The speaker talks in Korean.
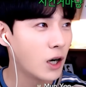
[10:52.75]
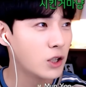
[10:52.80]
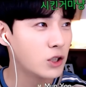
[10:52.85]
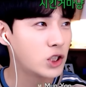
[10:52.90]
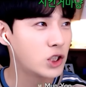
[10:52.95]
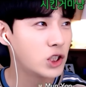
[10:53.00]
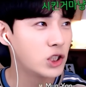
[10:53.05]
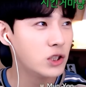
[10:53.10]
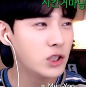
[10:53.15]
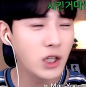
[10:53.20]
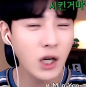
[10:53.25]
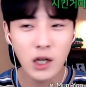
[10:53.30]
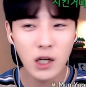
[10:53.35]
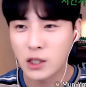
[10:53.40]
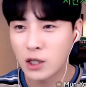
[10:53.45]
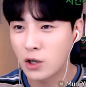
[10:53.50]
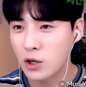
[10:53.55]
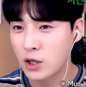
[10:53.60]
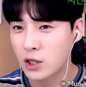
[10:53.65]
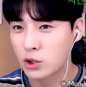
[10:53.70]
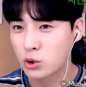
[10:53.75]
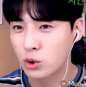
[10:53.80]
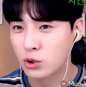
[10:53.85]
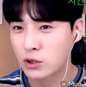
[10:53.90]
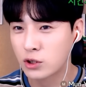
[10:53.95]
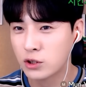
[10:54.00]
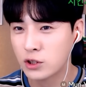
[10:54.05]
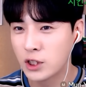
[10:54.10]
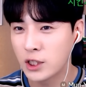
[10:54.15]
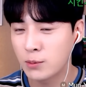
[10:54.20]
아니 진지한 상황에서
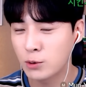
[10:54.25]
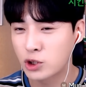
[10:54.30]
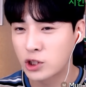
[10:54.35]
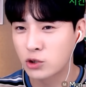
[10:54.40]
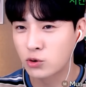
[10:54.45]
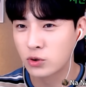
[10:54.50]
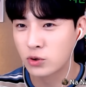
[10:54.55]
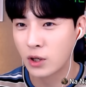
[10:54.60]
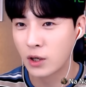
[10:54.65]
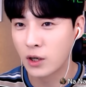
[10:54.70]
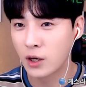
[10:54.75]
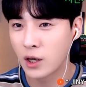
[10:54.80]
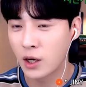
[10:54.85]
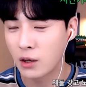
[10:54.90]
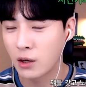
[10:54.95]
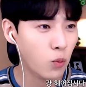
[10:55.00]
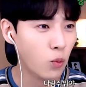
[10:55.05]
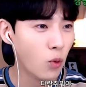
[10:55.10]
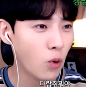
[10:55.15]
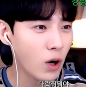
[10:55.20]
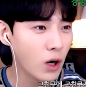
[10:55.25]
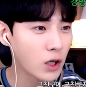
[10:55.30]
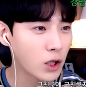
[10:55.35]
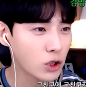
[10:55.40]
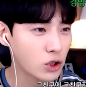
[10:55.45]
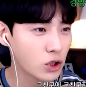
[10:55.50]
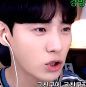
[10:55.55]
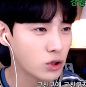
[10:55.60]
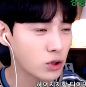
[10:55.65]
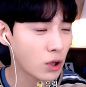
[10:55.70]
드립을 치고 있네? 뭐하네
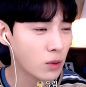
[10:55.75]
지금 이